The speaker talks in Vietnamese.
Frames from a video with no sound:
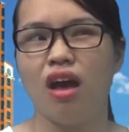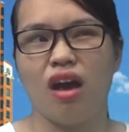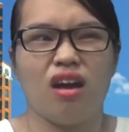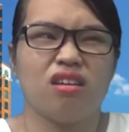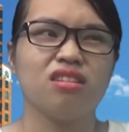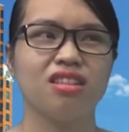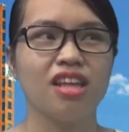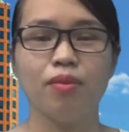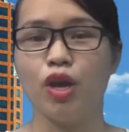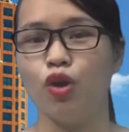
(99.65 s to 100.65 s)
à,
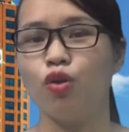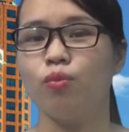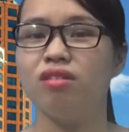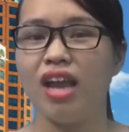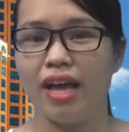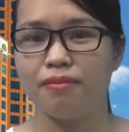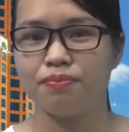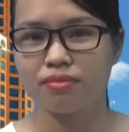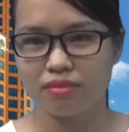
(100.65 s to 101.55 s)
tìm hiểu cũng như là